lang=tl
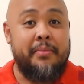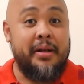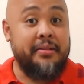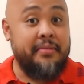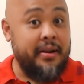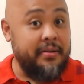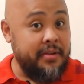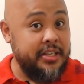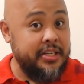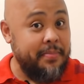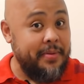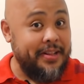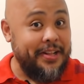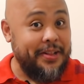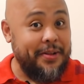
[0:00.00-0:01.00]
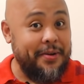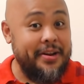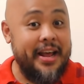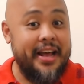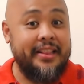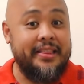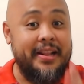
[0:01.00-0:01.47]
nagtratransmit ito
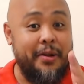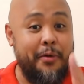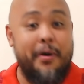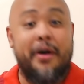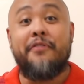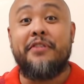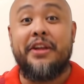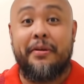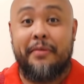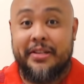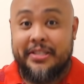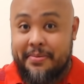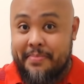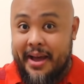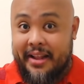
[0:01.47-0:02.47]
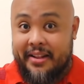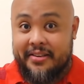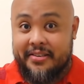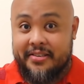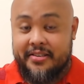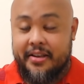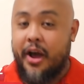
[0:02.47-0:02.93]
ng dalawang frequency
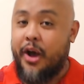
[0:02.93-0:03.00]
bands,